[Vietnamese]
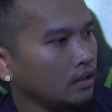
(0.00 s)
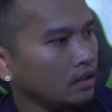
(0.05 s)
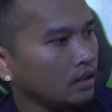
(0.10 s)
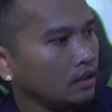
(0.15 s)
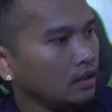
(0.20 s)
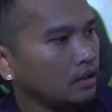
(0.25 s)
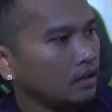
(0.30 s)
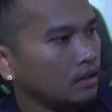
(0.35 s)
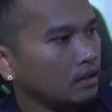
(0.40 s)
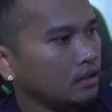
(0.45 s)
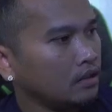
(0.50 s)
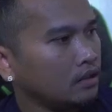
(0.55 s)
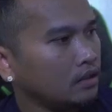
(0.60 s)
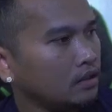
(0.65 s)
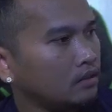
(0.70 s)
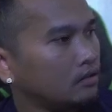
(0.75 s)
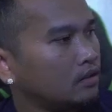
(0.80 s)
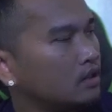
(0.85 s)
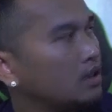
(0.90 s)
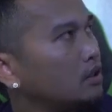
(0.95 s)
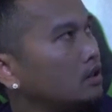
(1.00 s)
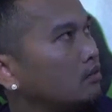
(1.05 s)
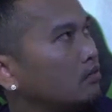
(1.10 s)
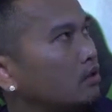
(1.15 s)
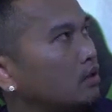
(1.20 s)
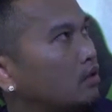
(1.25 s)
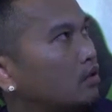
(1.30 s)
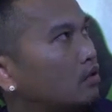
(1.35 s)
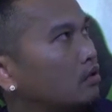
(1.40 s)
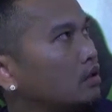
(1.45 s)
ơ nhom khơi nó về
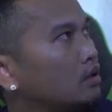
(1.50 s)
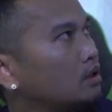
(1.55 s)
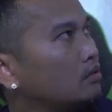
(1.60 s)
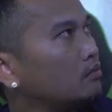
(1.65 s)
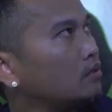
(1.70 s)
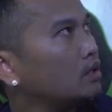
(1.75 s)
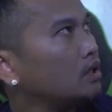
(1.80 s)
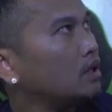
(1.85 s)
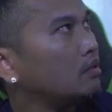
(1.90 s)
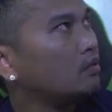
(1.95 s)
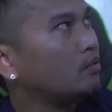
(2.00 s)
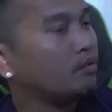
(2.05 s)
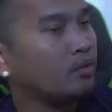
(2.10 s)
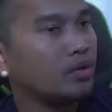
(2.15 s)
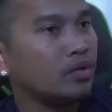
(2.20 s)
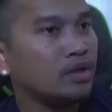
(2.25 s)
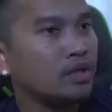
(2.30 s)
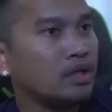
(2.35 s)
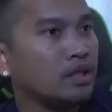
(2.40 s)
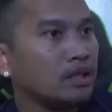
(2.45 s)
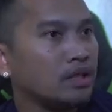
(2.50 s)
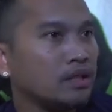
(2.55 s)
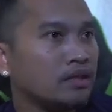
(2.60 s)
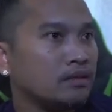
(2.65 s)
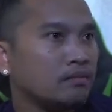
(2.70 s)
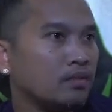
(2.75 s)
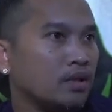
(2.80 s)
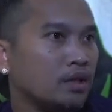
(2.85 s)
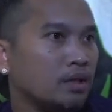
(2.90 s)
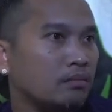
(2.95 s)
lọt lươn mà đàn mong phone khơi nhé
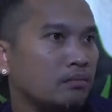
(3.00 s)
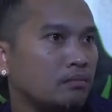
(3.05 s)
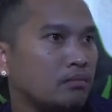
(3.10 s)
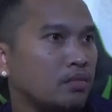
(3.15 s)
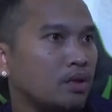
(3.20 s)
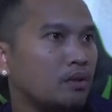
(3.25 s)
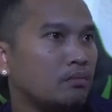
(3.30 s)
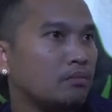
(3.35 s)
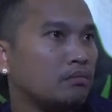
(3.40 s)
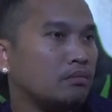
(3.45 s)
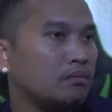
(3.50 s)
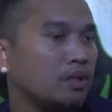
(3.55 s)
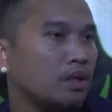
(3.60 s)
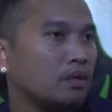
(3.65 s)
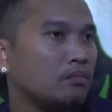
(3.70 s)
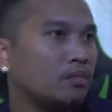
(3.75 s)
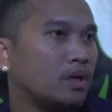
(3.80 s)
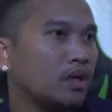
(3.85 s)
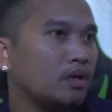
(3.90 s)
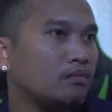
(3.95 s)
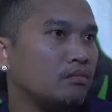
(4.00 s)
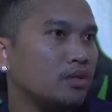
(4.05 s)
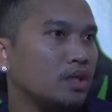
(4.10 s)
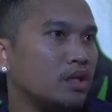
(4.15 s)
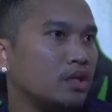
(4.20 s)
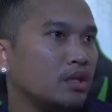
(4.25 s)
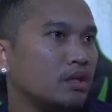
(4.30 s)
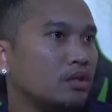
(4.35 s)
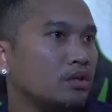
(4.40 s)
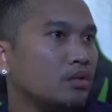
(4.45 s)
lập lập lập
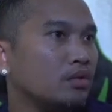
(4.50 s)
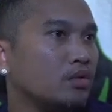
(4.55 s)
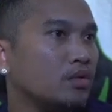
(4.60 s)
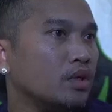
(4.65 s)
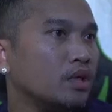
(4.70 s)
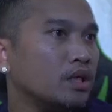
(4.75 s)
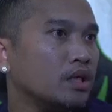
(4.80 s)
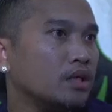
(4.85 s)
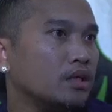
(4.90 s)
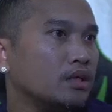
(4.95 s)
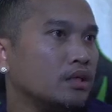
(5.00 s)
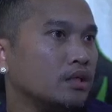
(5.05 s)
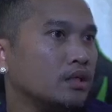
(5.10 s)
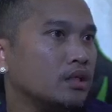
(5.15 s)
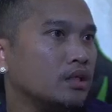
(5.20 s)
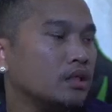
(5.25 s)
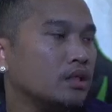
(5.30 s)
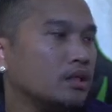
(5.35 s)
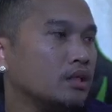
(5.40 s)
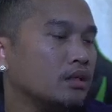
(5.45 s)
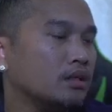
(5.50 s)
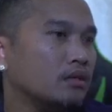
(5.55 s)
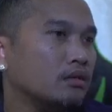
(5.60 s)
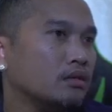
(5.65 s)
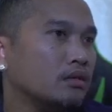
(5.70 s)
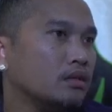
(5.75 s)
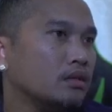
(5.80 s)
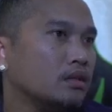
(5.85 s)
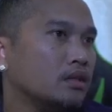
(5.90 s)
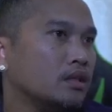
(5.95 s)
admin nơi vô về nhé
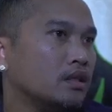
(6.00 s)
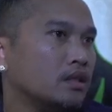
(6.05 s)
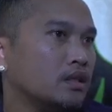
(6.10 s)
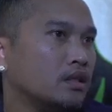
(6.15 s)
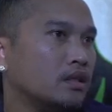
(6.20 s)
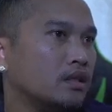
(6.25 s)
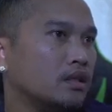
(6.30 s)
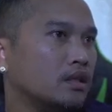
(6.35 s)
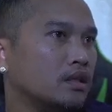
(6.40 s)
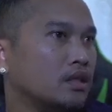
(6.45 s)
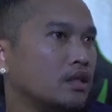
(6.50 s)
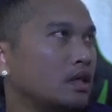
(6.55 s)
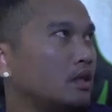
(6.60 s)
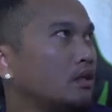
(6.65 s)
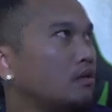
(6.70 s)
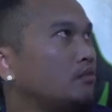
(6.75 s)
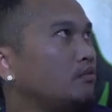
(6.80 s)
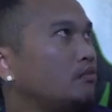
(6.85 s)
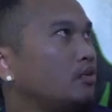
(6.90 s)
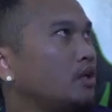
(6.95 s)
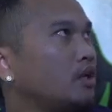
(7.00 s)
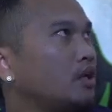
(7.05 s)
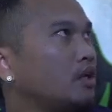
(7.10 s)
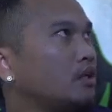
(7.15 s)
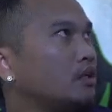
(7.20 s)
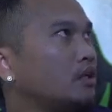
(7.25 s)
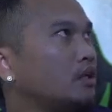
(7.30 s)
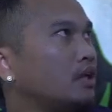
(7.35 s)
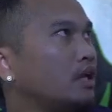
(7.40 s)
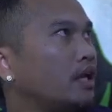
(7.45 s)
hay vì
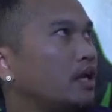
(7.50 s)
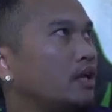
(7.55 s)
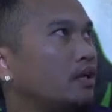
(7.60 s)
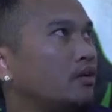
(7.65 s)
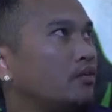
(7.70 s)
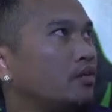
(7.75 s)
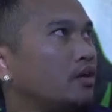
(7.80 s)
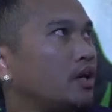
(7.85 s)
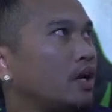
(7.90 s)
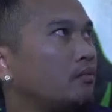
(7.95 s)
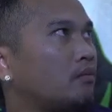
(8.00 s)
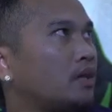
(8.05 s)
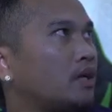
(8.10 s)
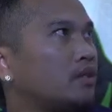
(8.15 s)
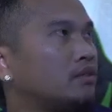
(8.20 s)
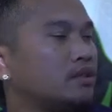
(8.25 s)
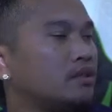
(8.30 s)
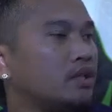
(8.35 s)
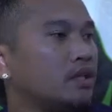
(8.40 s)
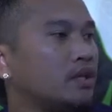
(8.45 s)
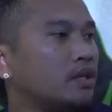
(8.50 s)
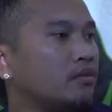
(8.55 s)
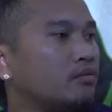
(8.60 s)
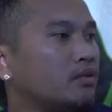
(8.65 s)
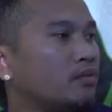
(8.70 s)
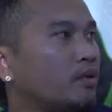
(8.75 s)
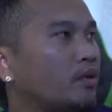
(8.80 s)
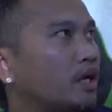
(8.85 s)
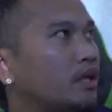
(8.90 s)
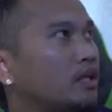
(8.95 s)
delay nông ca bao skip là nông về
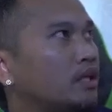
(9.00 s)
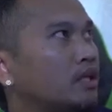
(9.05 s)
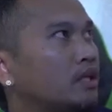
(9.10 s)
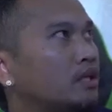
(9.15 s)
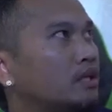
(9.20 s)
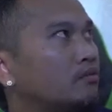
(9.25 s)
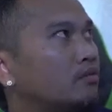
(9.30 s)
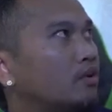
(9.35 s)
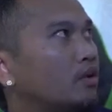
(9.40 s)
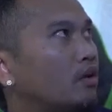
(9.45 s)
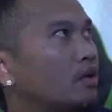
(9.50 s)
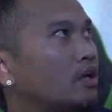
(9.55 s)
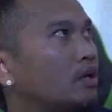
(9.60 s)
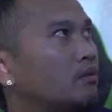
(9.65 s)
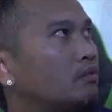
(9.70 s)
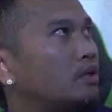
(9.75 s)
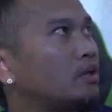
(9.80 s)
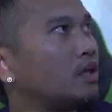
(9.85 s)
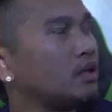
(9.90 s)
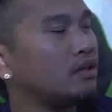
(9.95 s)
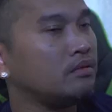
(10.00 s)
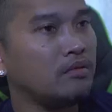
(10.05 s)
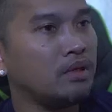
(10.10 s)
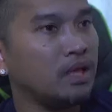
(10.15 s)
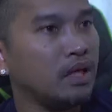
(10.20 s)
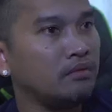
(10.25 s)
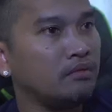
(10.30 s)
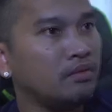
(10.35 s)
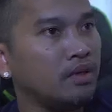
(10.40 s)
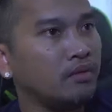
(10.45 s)
phải là interval đấy, phần tai sầm
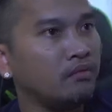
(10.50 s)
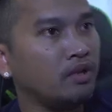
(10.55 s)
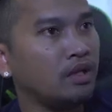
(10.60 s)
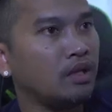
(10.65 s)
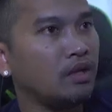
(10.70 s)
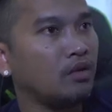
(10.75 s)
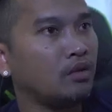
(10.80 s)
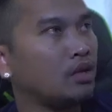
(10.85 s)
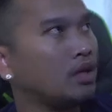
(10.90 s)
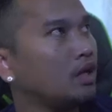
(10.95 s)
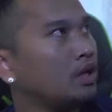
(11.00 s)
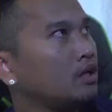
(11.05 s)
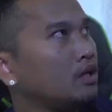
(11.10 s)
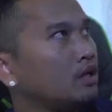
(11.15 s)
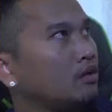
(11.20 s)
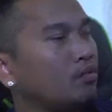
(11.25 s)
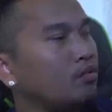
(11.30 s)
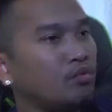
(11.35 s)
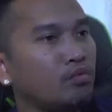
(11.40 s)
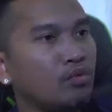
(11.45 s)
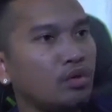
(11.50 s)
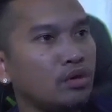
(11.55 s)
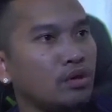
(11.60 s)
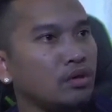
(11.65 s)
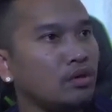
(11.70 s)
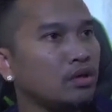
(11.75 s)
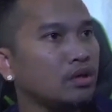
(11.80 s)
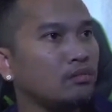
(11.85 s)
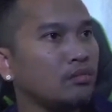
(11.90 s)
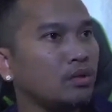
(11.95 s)
khăn về về load lờ đê mỗi mỗi cứ
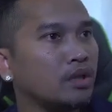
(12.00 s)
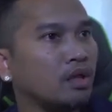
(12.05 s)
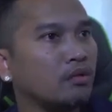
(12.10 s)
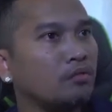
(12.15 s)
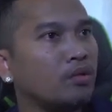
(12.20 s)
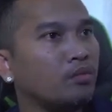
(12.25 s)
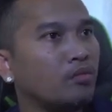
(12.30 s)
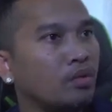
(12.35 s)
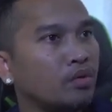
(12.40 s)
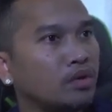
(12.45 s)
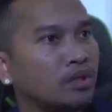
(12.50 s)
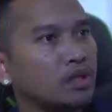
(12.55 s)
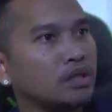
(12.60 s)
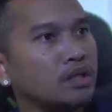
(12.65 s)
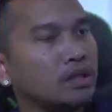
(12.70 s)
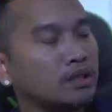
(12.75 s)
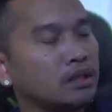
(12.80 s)
lươn mình đàn mong phóng thôi nhé.